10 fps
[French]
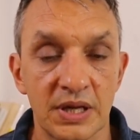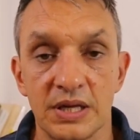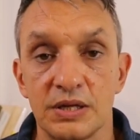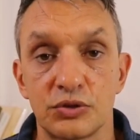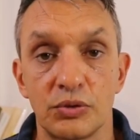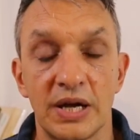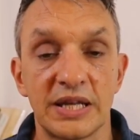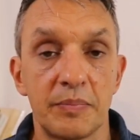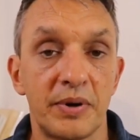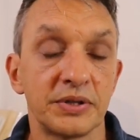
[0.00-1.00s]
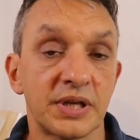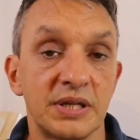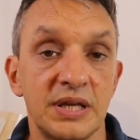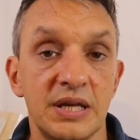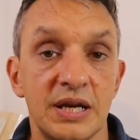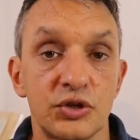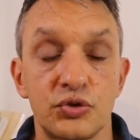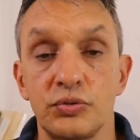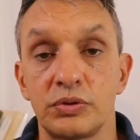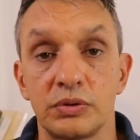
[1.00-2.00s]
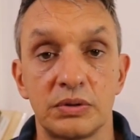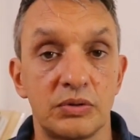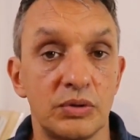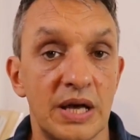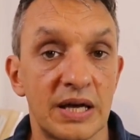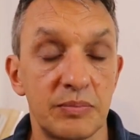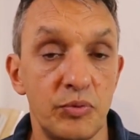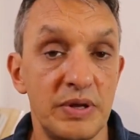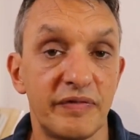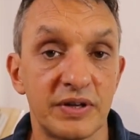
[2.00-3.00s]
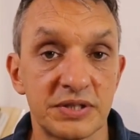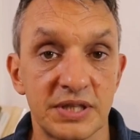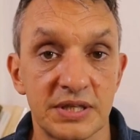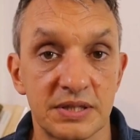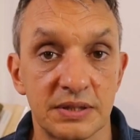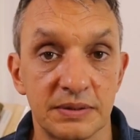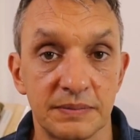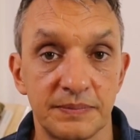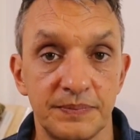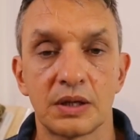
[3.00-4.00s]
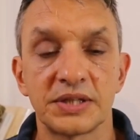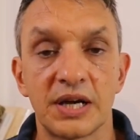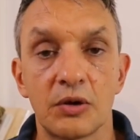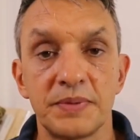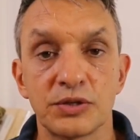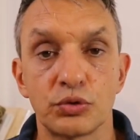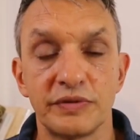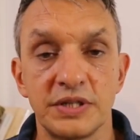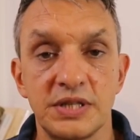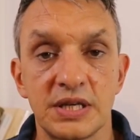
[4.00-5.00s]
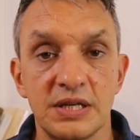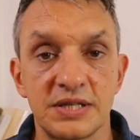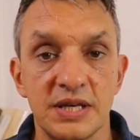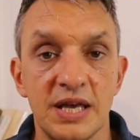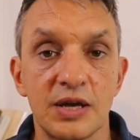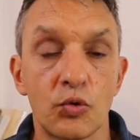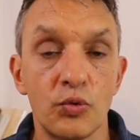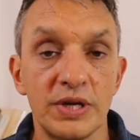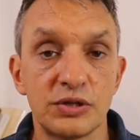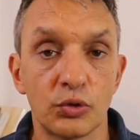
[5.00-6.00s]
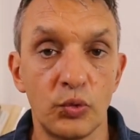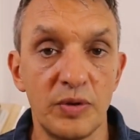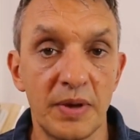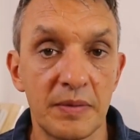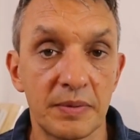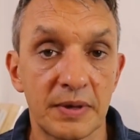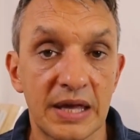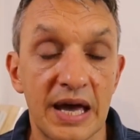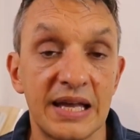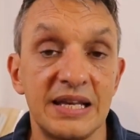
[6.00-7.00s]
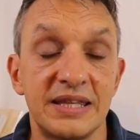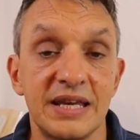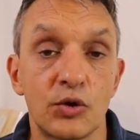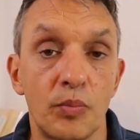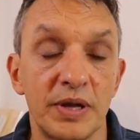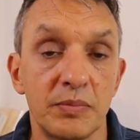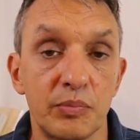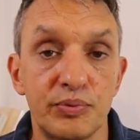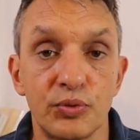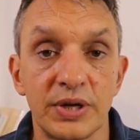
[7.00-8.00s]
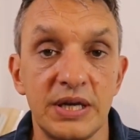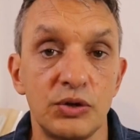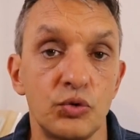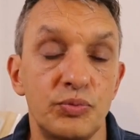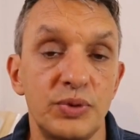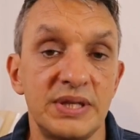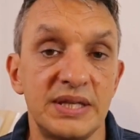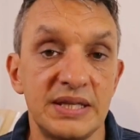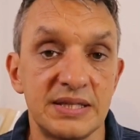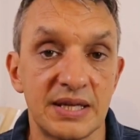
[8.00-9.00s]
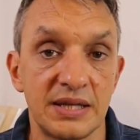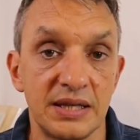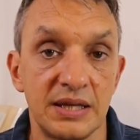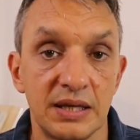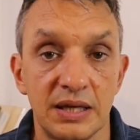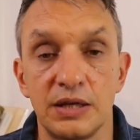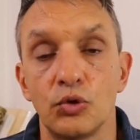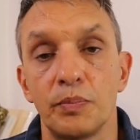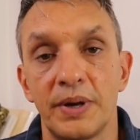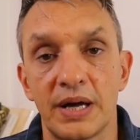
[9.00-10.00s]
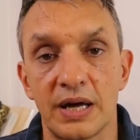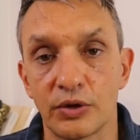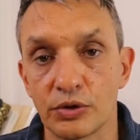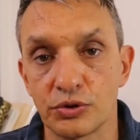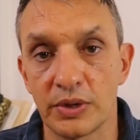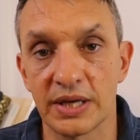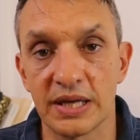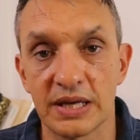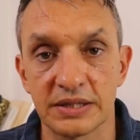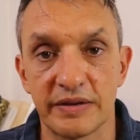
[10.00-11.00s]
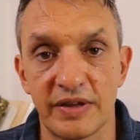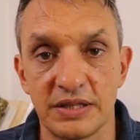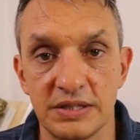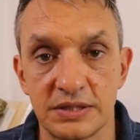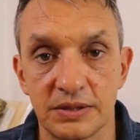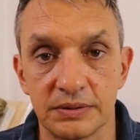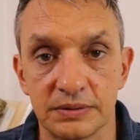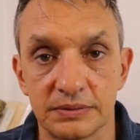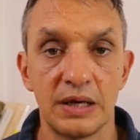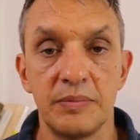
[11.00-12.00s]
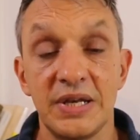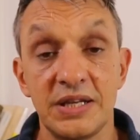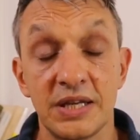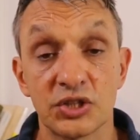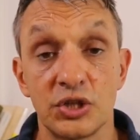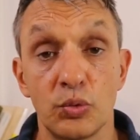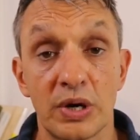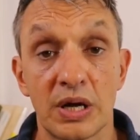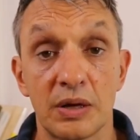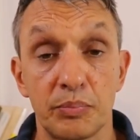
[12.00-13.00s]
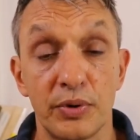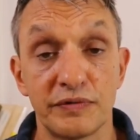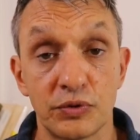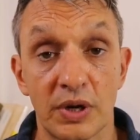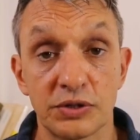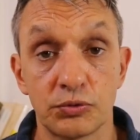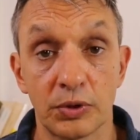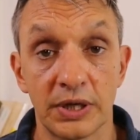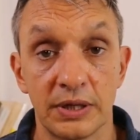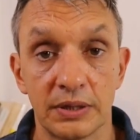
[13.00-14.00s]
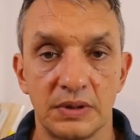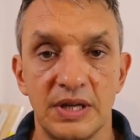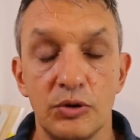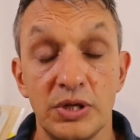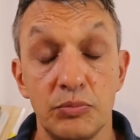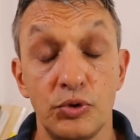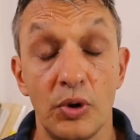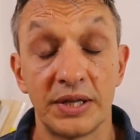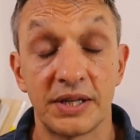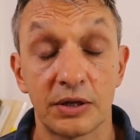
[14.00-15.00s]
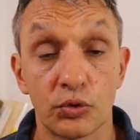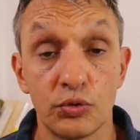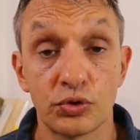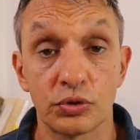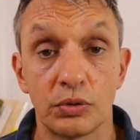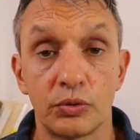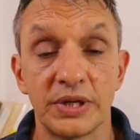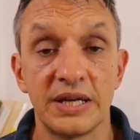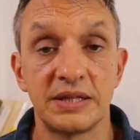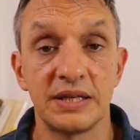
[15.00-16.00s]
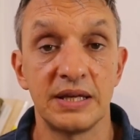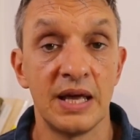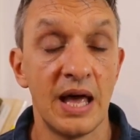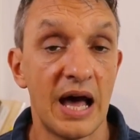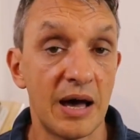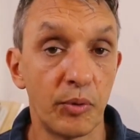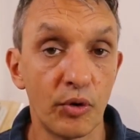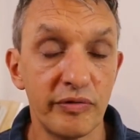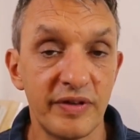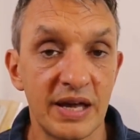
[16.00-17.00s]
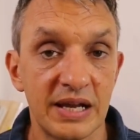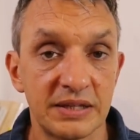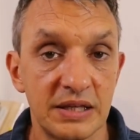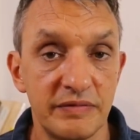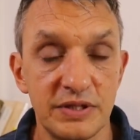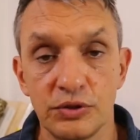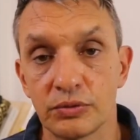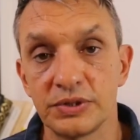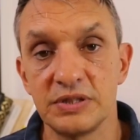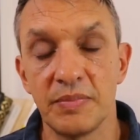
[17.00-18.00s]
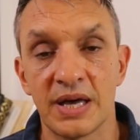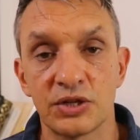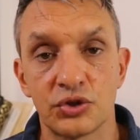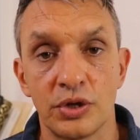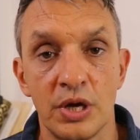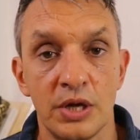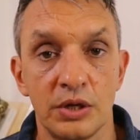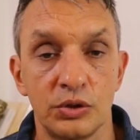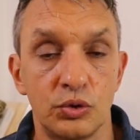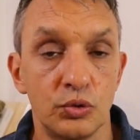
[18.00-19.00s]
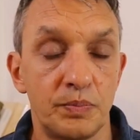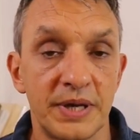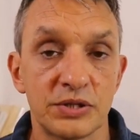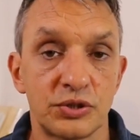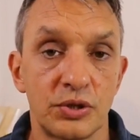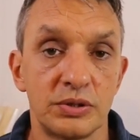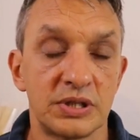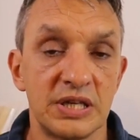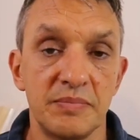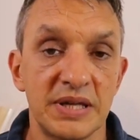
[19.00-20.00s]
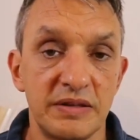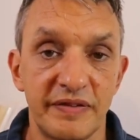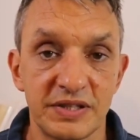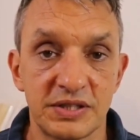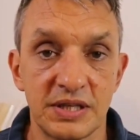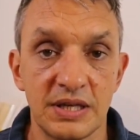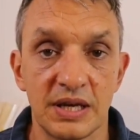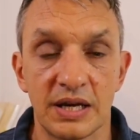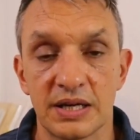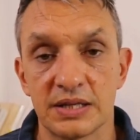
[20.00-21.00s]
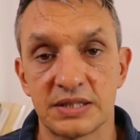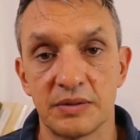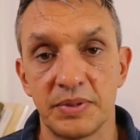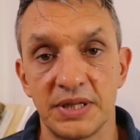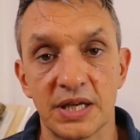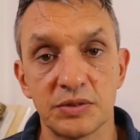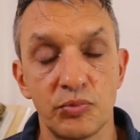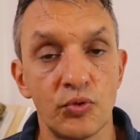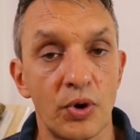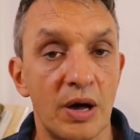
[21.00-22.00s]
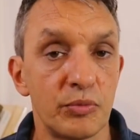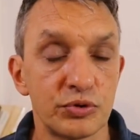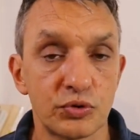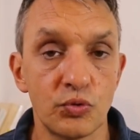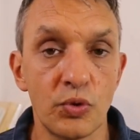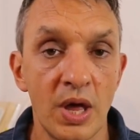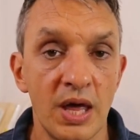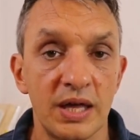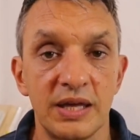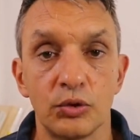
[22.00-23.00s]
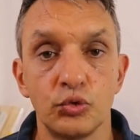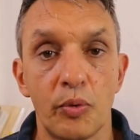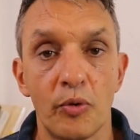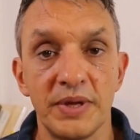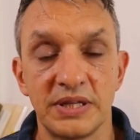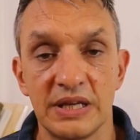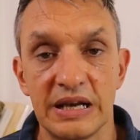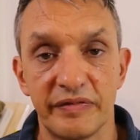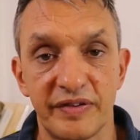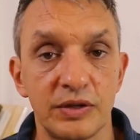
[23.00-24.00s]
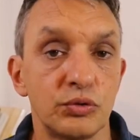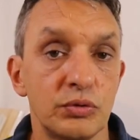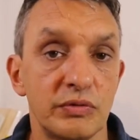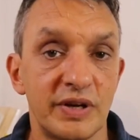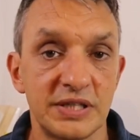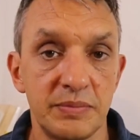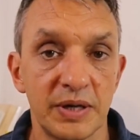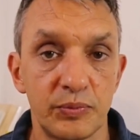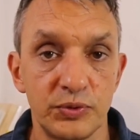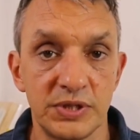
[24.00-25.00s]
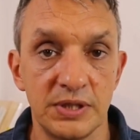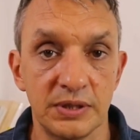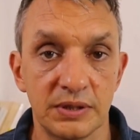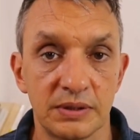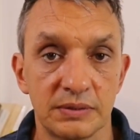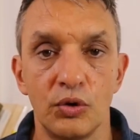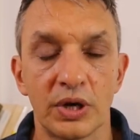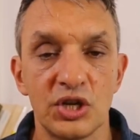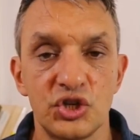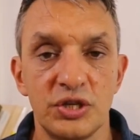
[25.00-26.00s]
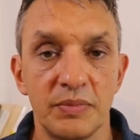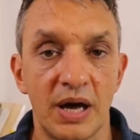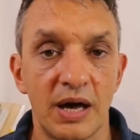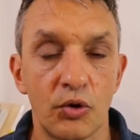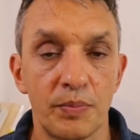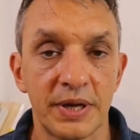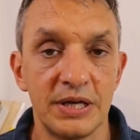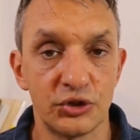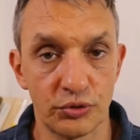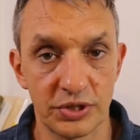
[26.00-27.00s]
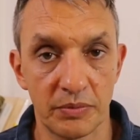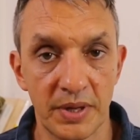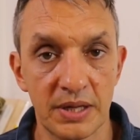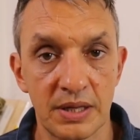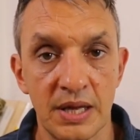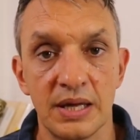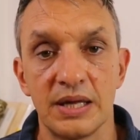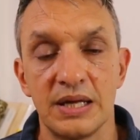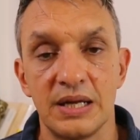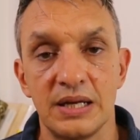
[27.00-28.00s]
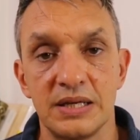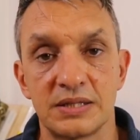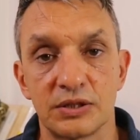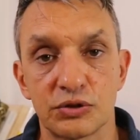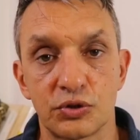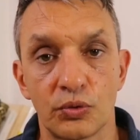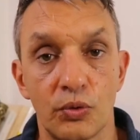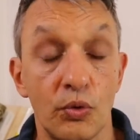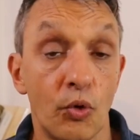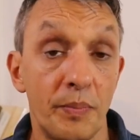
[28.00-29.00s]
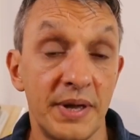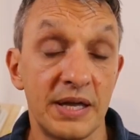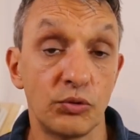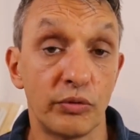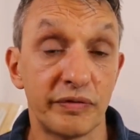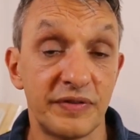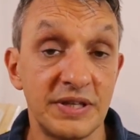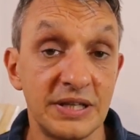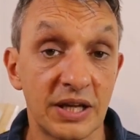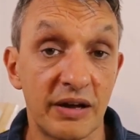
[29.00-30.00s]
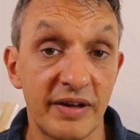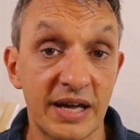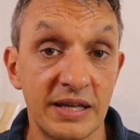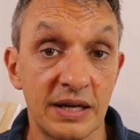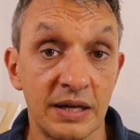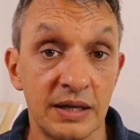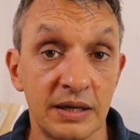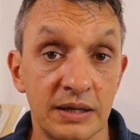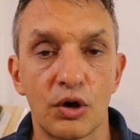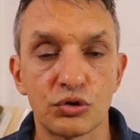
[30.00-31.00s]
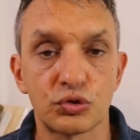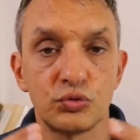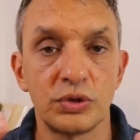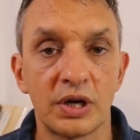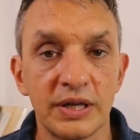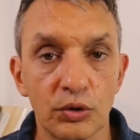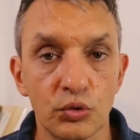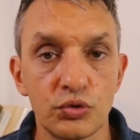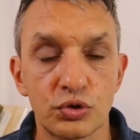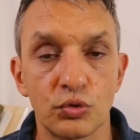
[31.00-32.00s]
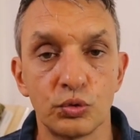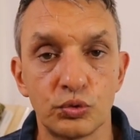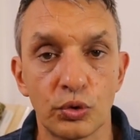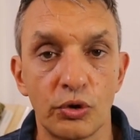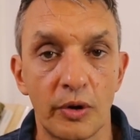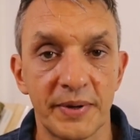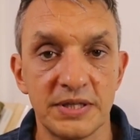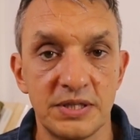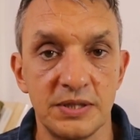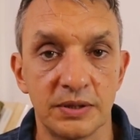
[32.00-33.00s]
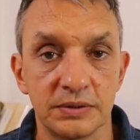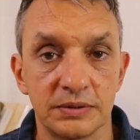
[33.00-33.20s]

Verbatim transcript: Et cela n'a pas entraîné la chute de la République française. Quant à l'Empire soviétique, il s'est écroulé sur lui-même car il était complètement pourri depuis des années, et non pas à cause de la guerre d'Afghanistan. Les militaires chinois peuvent se rassurer. Dès le début de l'attaque russe, on a été abreuvé à la télévision d'images de personnes qui manifestaient à Saint-Pétersbourg, à Moscou, et on nous promettait la fin de Vladimir Poutine. Le régime a repris les choses en main et les sanctions européennes ont fini le travail en soudant les Russes autour de leur président.